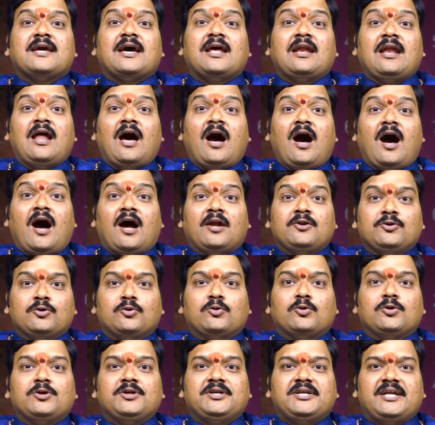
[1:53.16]
ఎలా
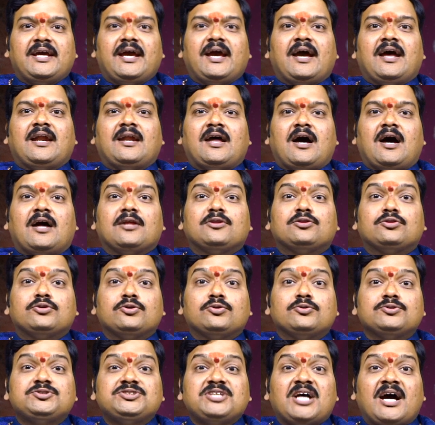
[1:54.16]
అనుకుంటే అలా
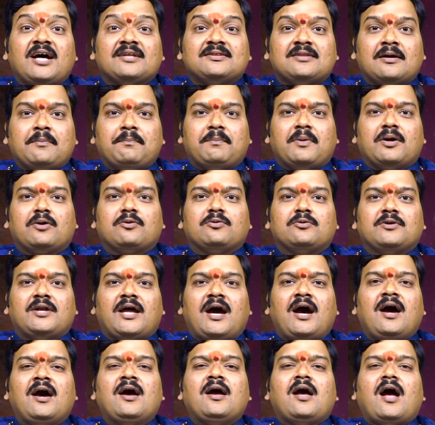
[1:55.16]
తూచా
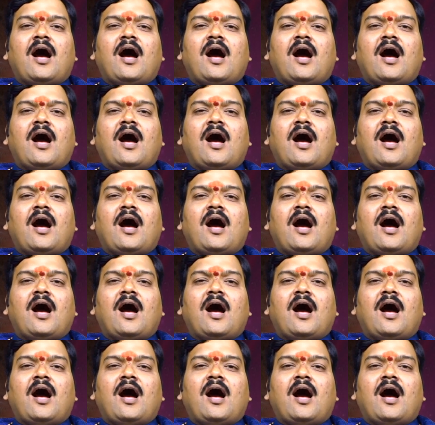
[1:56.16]
తప్పకుండా